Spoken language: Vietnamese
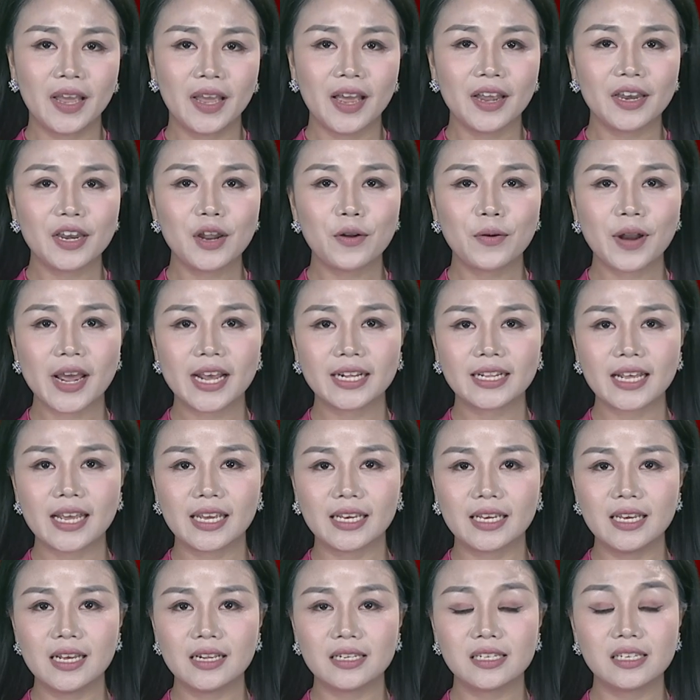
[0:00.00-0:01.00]
Điều này thể
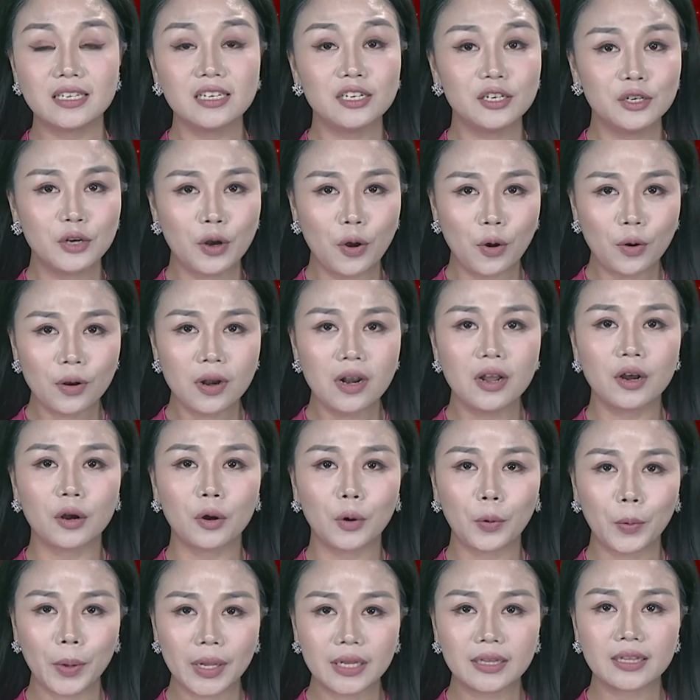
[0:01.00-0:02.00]
hiện sự nỗ
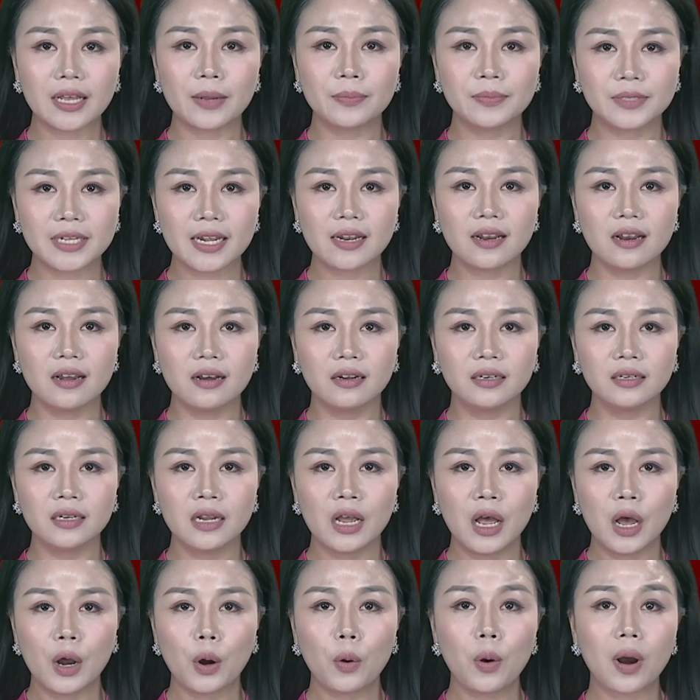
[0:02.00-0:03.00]
lực quyết tâm rất lớn
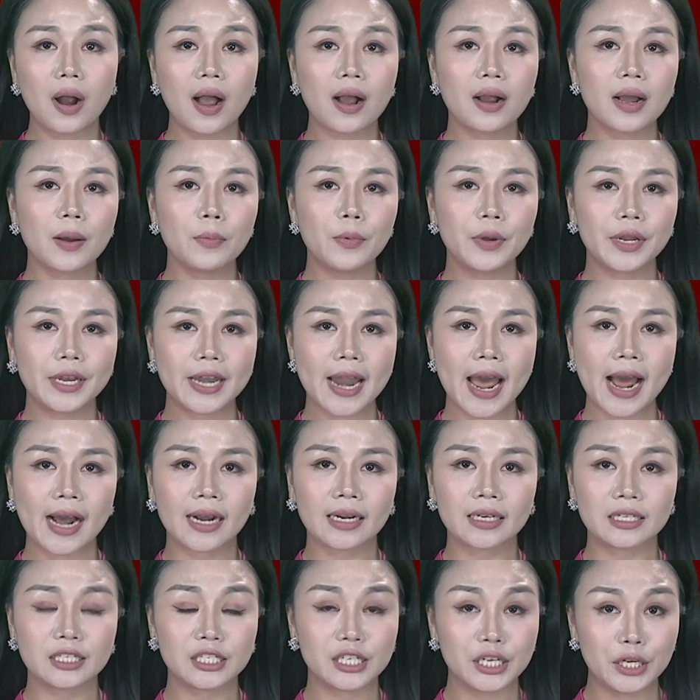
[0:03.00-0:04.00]
của các cấp ủy Đảng,
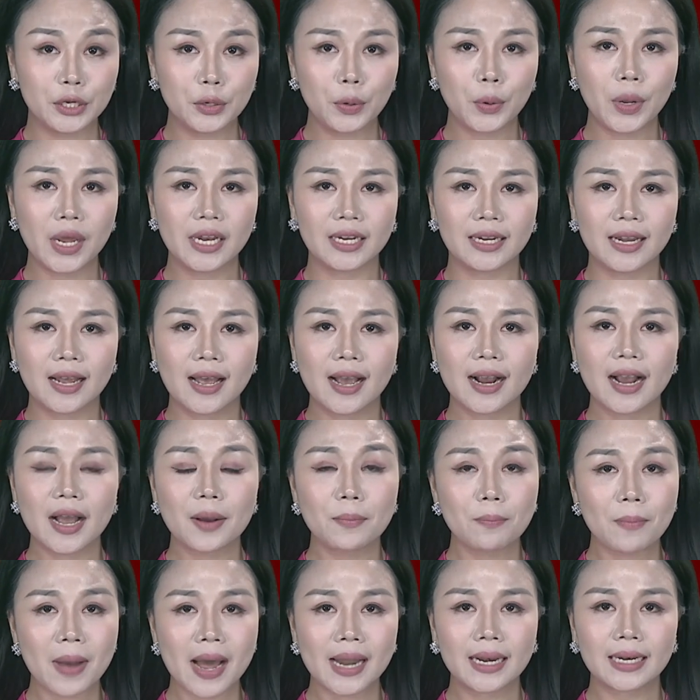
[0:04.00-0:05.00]
chính quyền, các
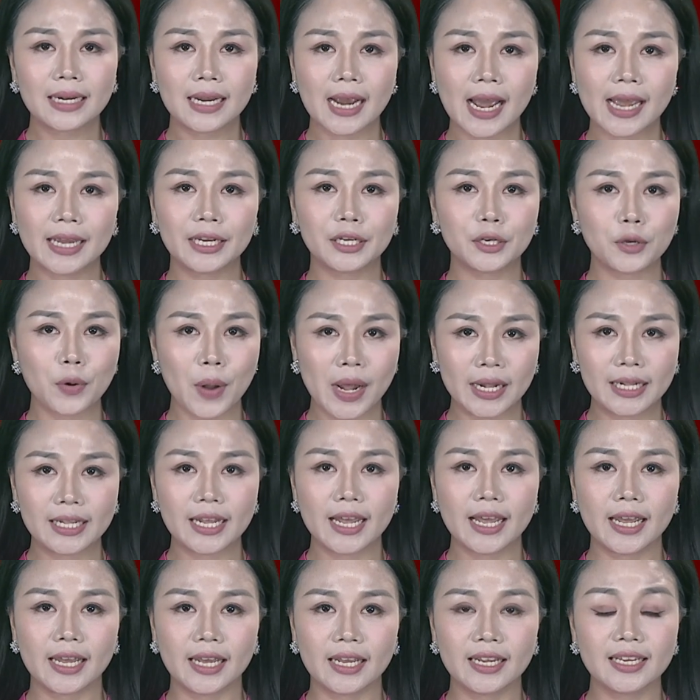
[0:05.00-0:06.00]
ban ngành, đoàn
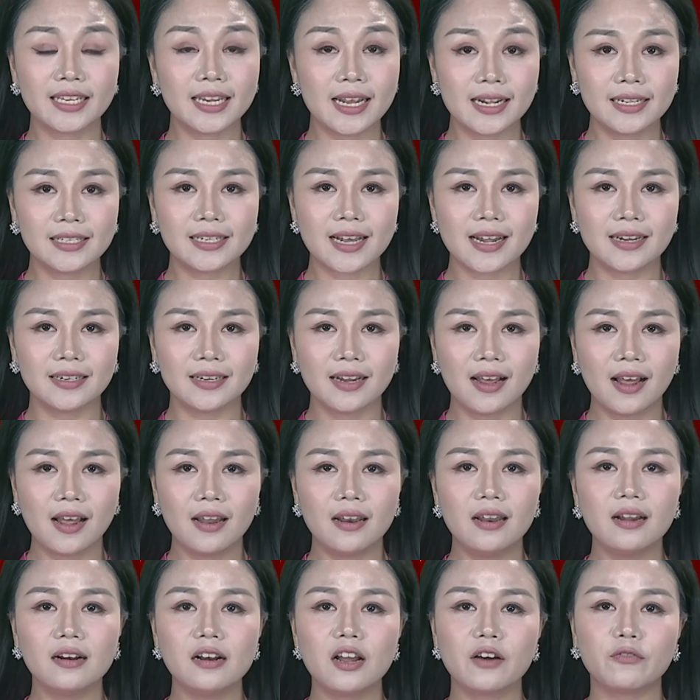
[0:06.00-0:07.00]
thể, nhân dân,
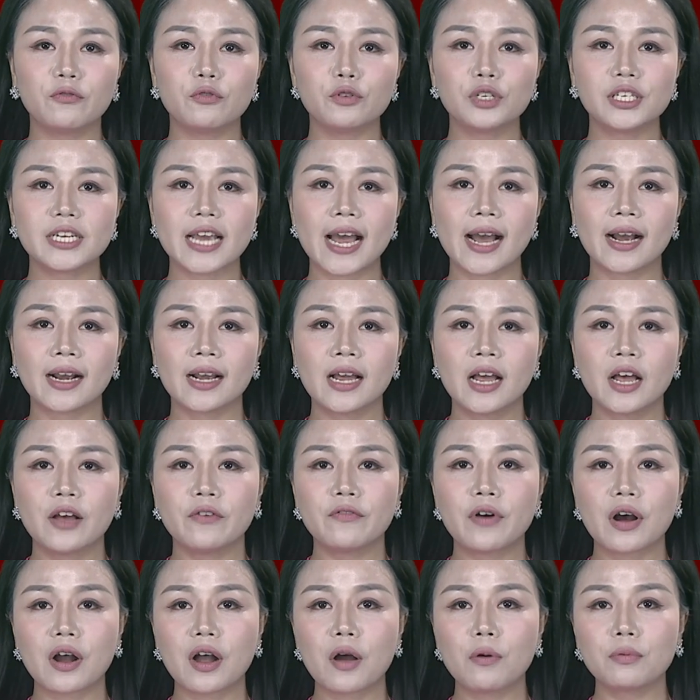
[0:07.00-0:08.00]
lực lượng vũ trang
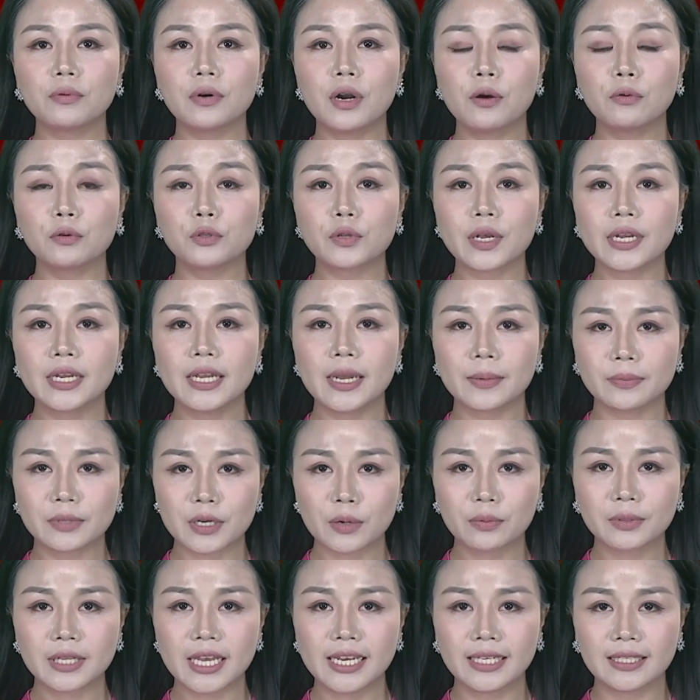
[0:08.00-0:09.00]
và cộng đồng doanh nghiệp trong
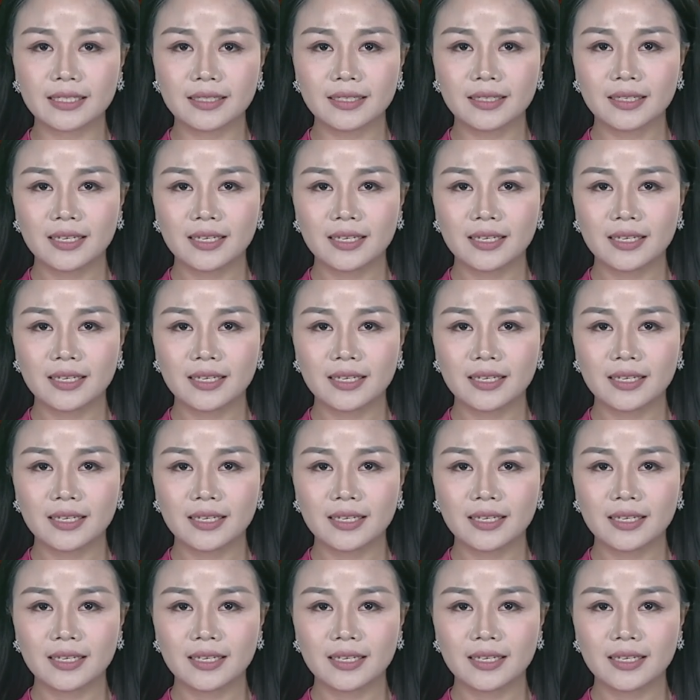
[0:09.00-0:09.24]
tỉnh